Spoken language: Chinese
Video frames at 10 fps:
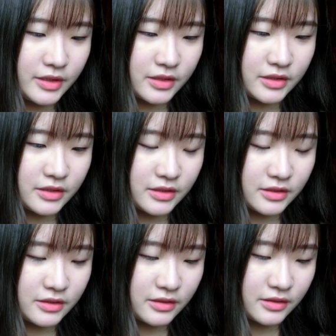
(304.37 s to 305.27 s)
上其
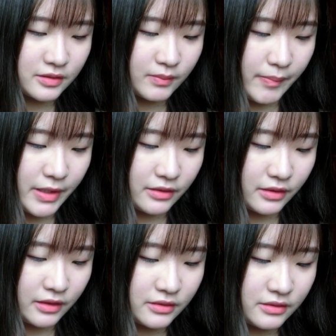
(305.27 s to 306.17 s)
实真的是蛮美
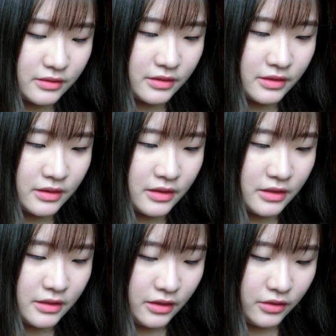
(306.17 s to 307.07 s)
的啦。
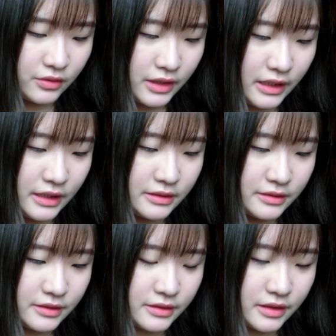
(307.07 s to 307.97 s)
然后我看
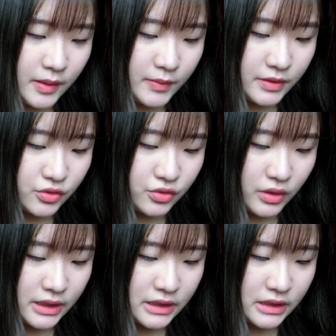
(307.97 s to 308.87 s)
他们
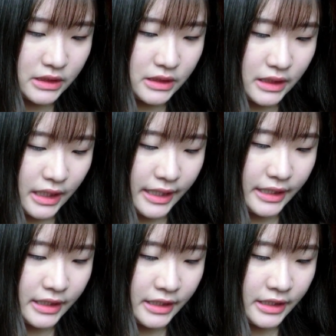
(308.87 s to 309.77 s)
穿起来，
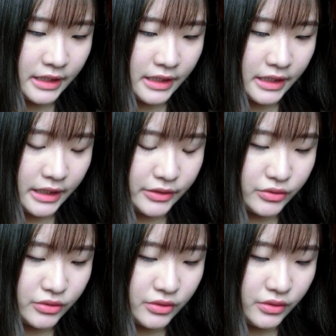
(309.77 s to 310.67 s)
感
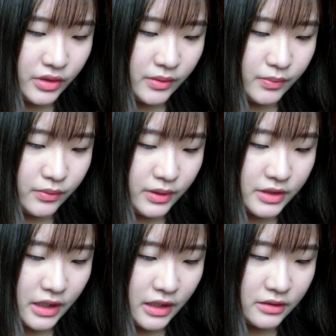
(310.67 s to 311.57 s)
觉也不会
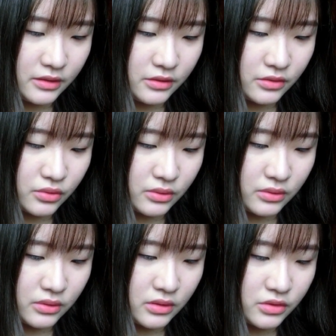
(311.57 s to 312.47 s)
差很
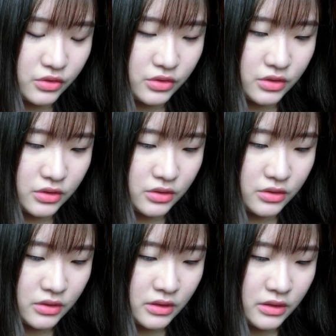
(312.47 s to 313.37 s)
多，就是
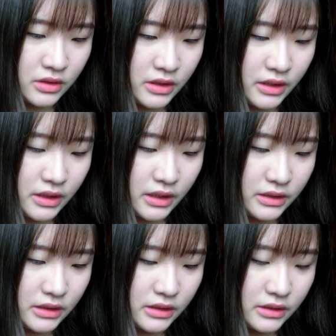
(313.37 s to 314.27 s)
应该
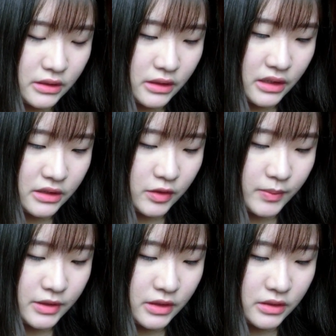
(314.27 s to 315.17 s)
是跟他照
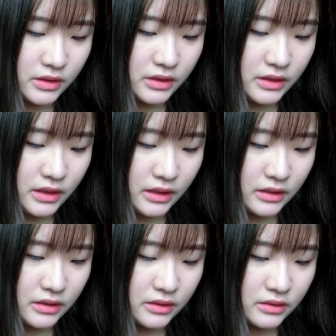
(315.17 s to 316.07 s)
片上的一样啊。